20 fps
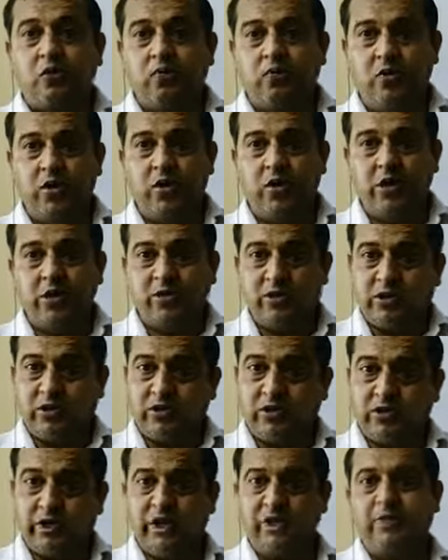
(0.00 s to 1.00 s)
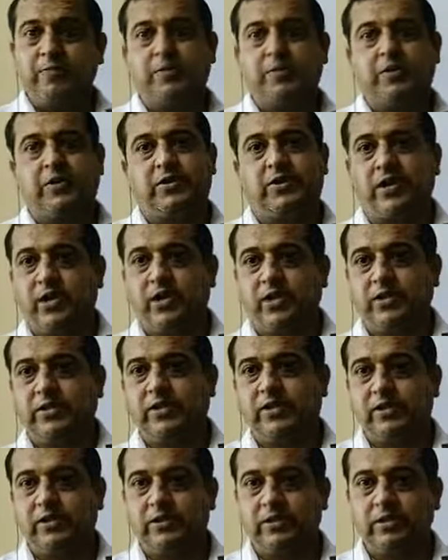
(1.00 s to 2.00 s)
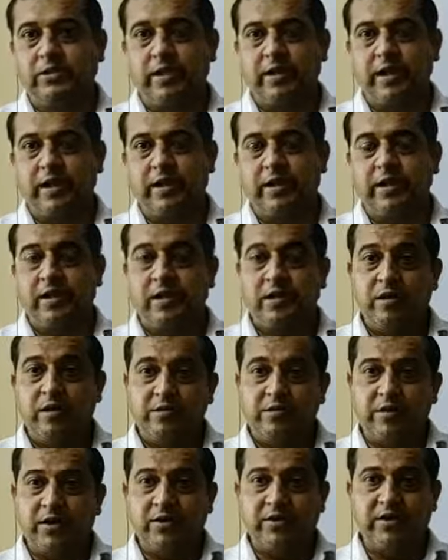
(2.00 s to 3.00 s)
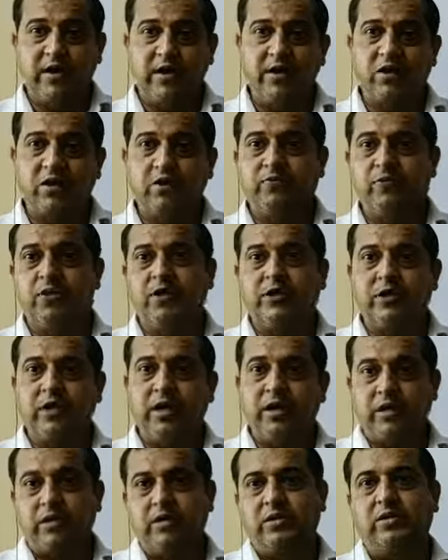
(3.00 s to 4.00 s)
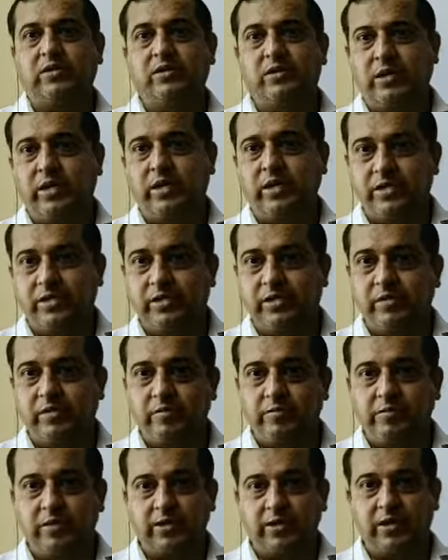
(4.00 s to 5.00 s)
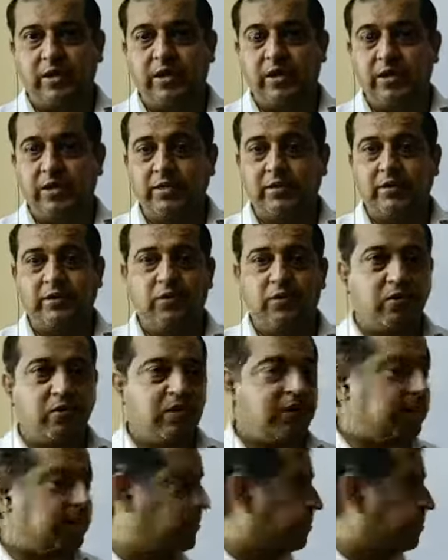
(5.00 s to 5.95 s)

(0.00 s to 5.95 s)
वो है चेंज परसेंटेज ठीक है परसेंटेज ऑफ चेंज या चेंज परसेंटेज ओके